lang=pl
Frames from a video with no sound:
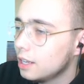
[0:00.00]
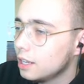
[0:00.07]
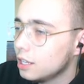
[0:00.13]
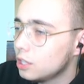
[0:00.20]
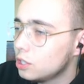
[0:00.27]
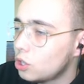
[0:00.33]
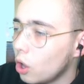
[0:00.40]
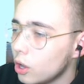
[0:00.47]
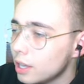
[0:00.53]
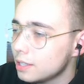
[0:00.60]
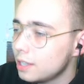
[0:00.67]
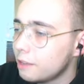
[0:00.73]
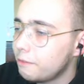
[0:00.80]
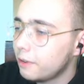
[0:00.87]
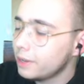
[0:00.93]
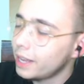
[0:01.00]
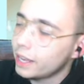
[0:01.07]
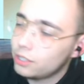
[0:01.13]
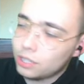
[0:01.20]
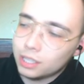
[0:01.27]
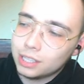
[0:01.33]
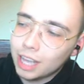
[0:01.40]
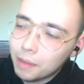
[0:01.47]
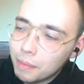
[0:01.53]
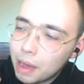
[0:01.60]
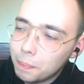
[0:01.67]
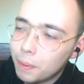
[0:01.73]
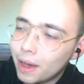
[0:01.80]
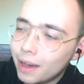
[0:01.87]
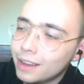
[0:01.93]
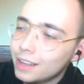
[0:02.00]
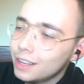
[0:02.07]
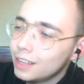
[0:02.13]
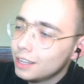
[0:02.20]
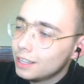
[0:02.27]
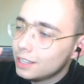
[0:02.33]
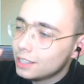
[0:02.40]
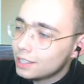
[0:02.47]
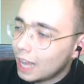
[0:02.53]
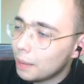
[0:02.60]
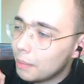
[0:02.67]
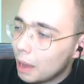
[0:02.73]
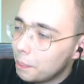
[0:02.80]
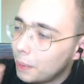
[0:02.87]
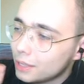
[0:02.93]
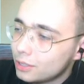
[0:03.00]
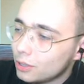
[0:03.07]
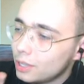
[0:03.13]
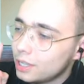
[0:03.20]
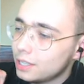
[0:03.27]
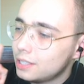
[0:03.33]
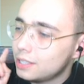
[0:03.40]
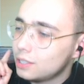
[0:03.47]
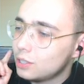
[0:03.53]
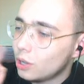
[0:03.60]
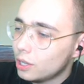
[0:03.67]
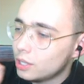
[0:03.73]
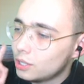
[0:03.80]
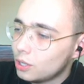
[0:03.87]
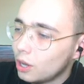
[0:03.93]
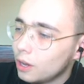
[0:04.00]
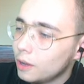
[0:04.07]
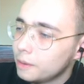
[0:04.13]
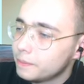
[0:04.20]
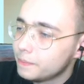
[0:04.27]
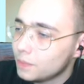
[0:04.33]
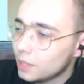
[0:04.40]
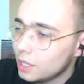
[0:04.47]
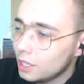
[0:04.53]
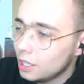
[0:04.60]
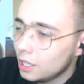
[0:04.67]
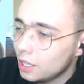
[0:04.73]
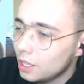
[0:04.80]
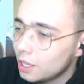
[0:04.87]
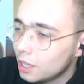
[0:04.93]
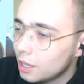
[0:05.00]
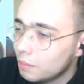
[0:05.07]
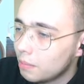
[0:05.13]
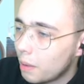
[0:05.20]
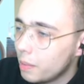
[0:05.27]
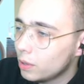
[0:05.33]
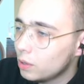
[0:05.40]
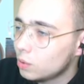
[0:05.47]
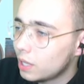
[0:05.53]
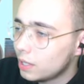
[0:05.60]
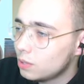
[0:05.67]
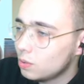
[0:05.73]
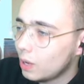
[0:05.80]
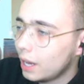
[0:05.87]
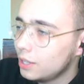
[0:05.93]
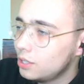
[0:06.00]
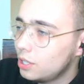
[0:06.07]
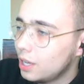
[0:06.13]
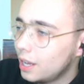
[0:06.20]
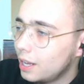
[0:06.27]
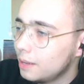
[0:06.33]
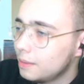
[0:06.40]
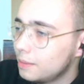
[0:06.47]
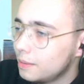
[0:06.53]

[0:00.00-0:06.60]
i to jest najfajniejsze, ta mapa ta mapa to jest to. Jest to. I mamy tutaj, słuchajcie, e,